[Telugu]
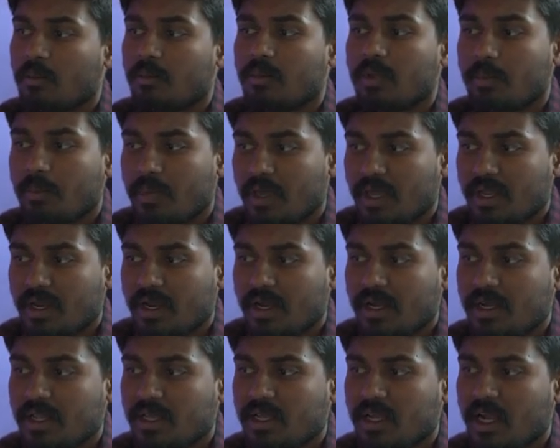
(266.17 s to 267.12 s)
మీ
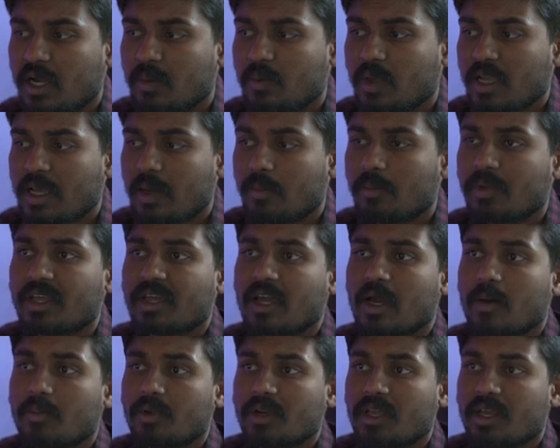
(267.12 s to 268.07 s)
పేరేంటి అండ్ మీ కంపెనీ
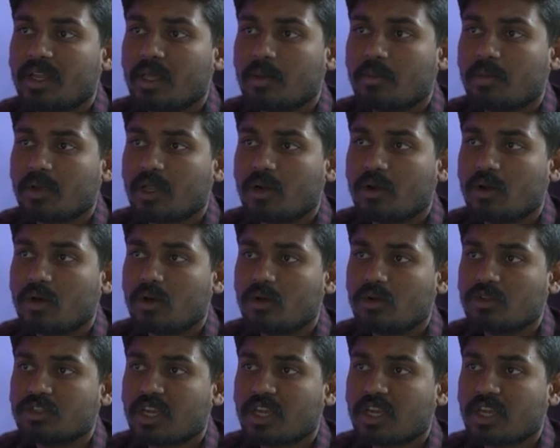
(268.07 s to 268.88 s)
కంపెనీ అనే పేరులో